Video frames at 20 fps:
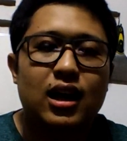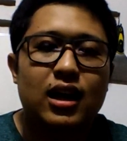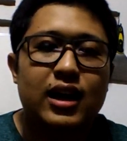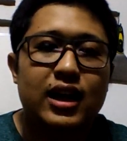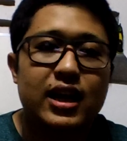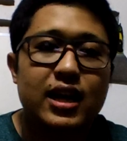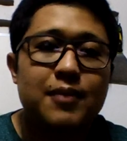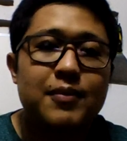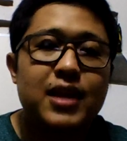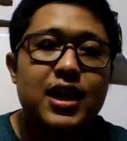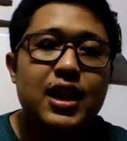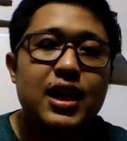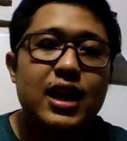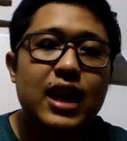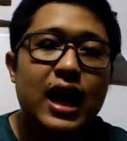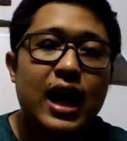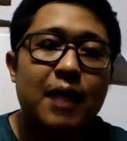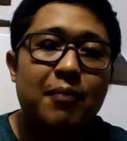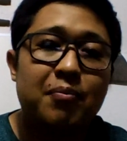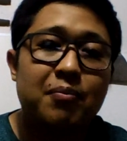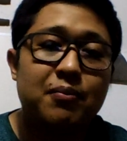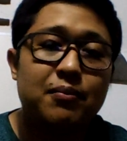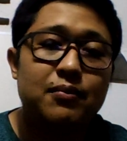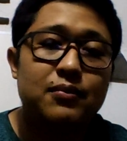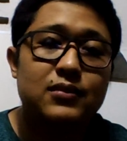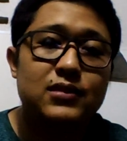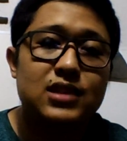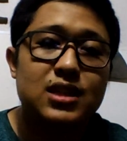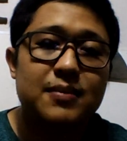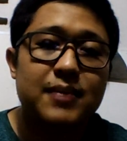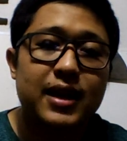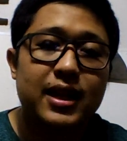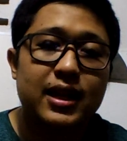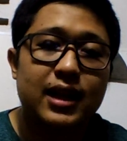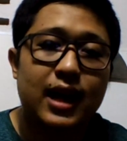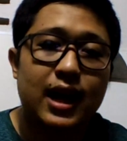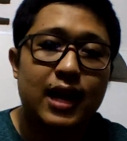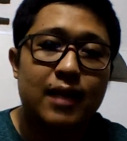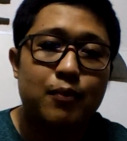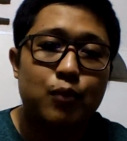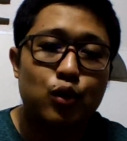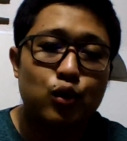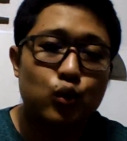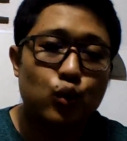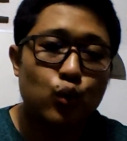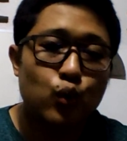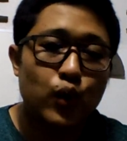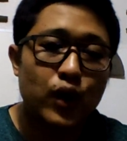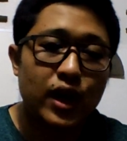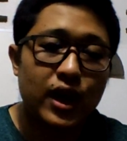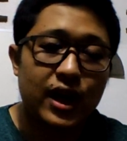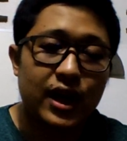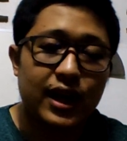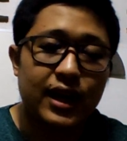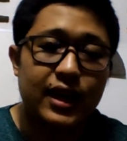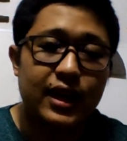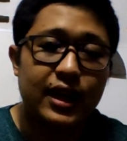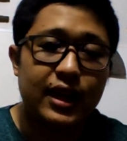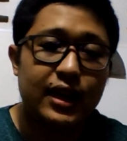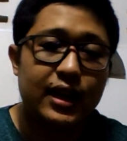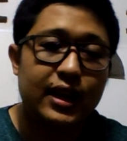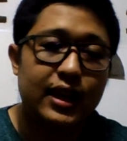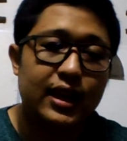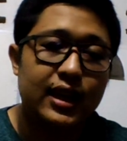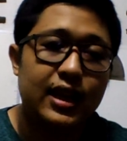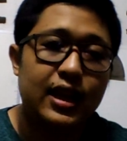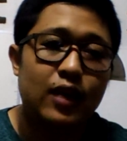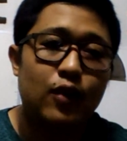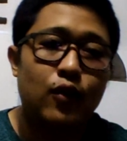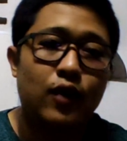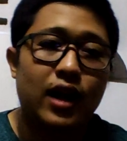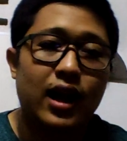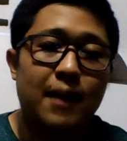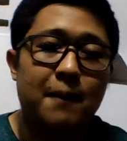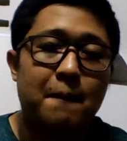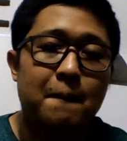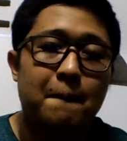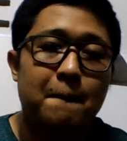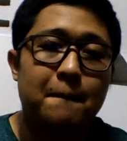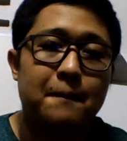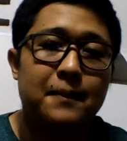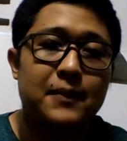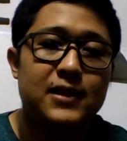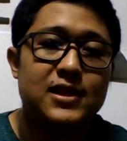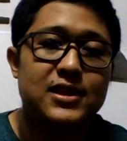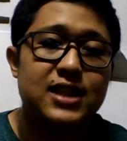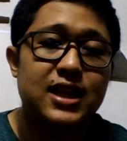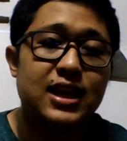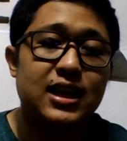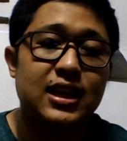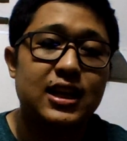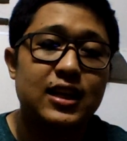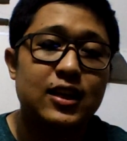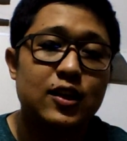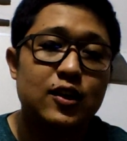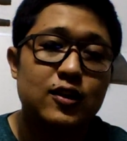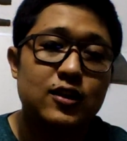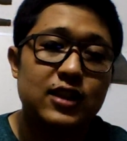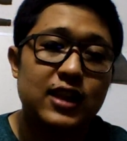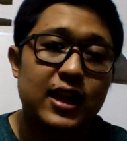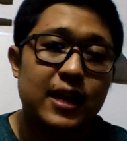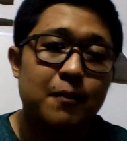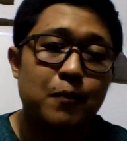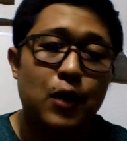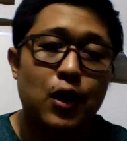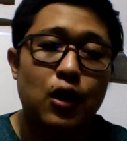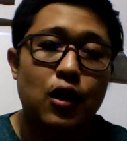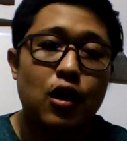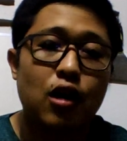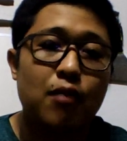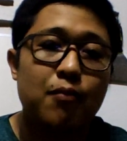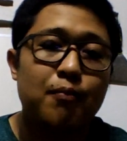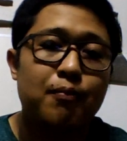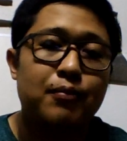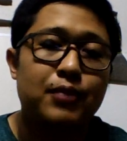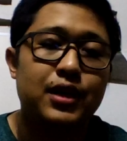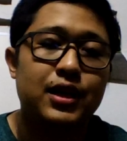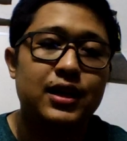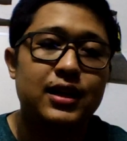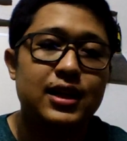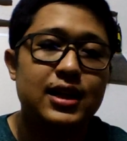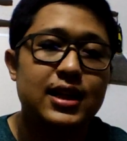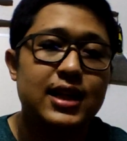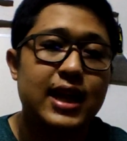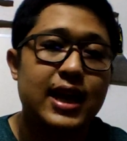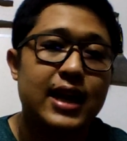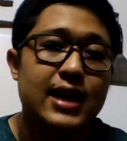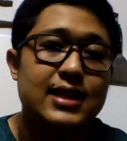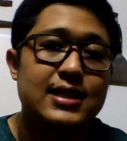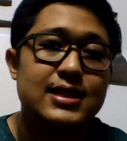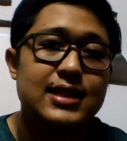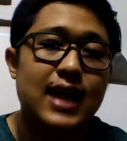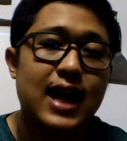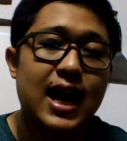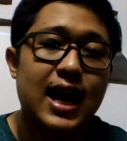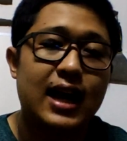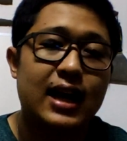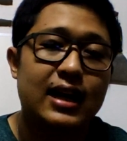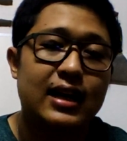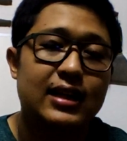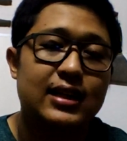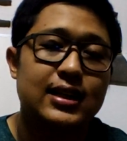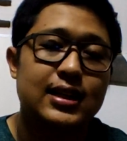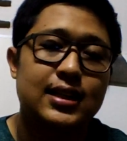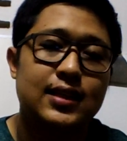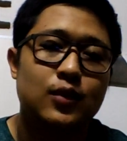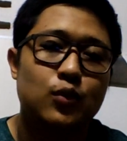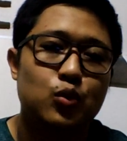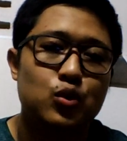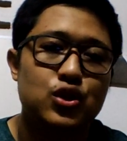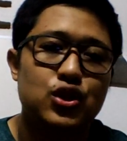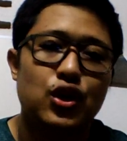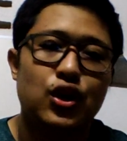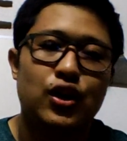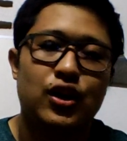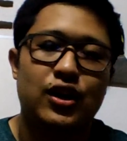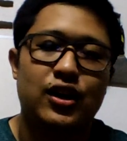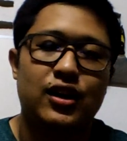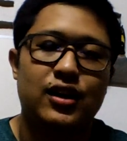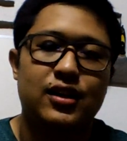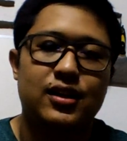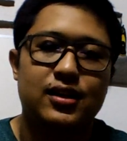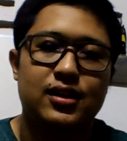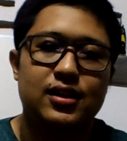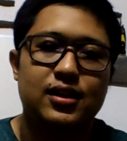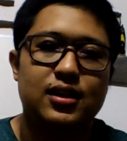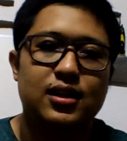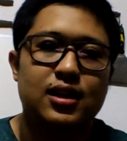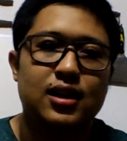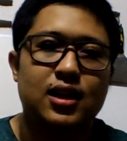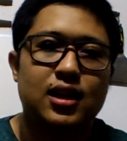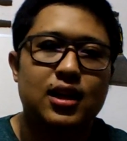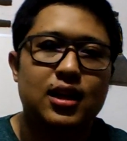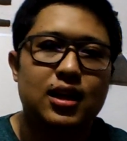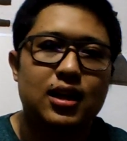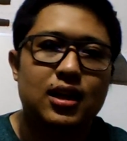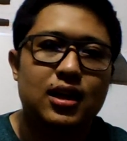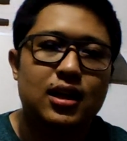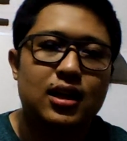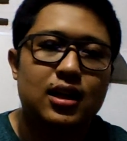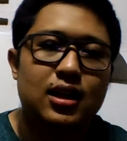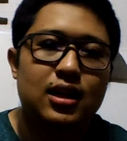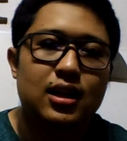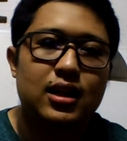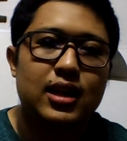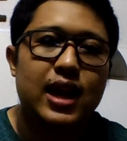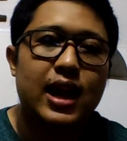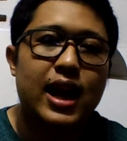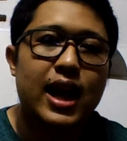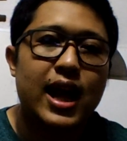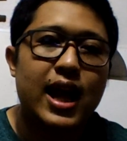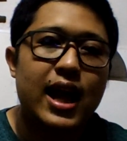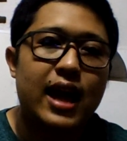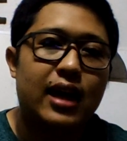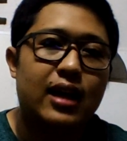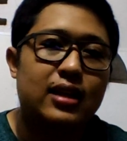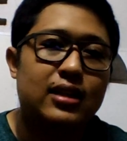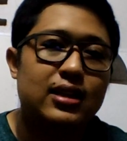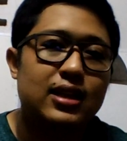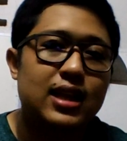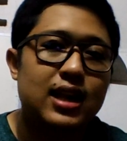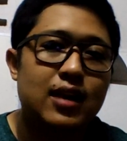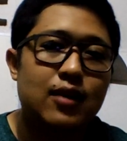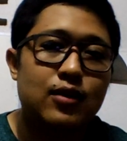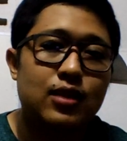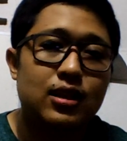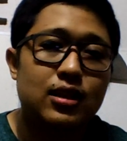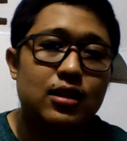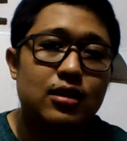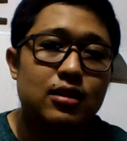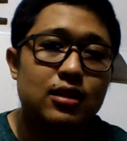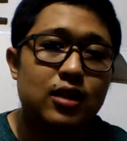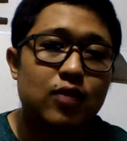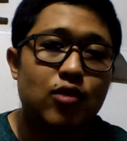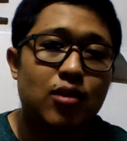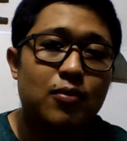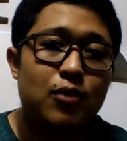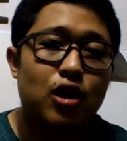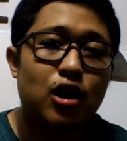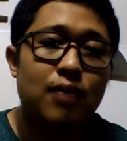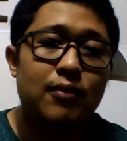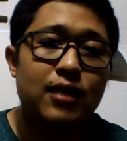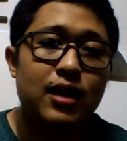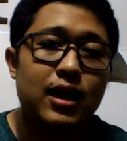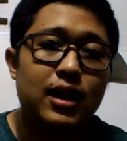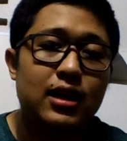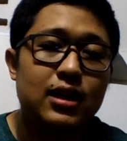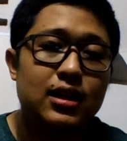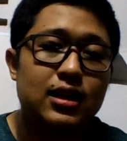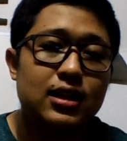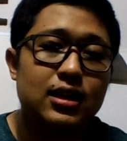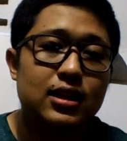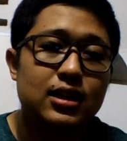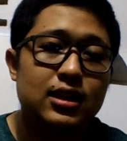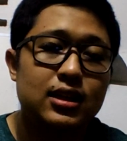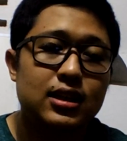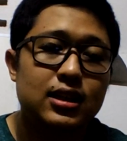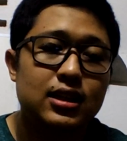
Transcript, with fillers: ในคลิปนี้นะครับ จะเป็นการพูดคุยเกี่ยวกับสิ่งที่ต้องเตรียมพร้อมเพื่อที่จะสร้างหุ่นยนต์ อย่างแรกที่เราจะต้องเตรียมความพร้อมเลยก็คือ